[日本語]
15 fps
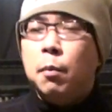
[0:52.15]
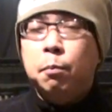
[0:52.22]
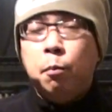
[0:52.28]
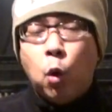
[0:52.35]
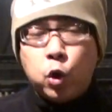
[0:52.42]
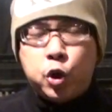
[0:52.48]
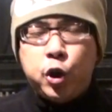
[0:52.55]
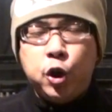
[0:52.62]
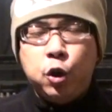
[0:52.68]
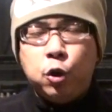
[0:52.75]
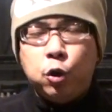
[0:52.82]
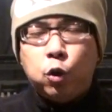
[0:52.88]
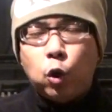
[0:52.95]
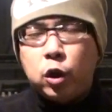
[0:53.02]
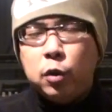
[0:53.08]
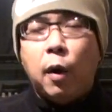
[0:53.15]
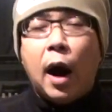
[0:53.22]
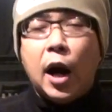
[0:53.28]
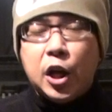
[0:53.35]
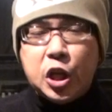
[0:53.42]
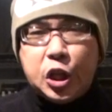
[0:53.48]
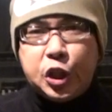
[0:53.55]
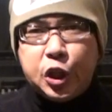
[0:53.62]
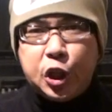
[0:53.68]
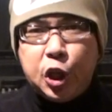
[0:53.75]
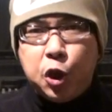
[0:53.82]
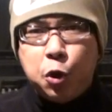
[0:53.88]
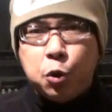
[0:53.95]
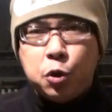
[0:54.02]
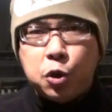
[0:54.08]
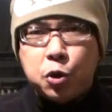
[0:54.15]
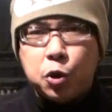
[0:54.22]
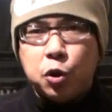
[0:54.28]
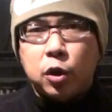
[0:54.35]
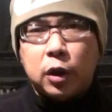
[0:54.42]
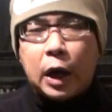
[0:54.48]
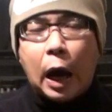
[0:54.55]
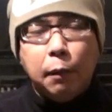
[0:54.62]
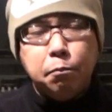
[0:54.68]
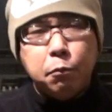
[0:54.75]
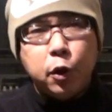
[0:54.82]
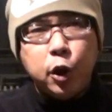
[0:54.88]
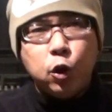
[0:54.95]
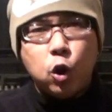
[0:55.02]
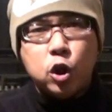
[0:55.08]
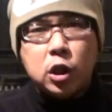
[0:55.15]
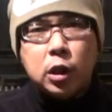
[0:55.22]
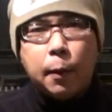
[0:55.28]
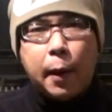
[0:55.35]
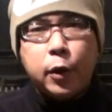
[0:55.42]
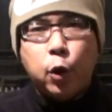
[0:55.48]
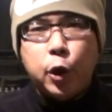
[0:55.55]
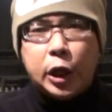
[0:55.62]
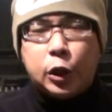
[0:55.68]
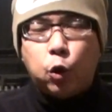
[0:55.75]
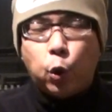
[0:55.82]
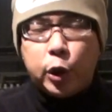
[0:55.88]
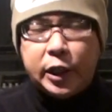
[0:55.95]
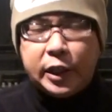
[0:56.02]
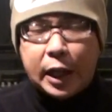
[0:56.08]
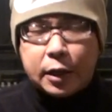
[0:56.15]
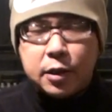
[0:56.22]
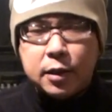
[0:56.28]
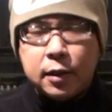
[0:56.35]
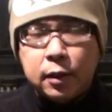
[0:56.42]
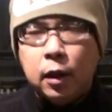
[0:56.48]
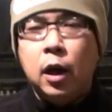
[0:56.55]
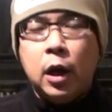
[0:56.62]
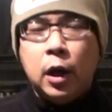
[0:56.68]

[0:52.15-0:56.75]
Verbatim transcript: 用いる時は一流ずつ冠の隙間より取り出す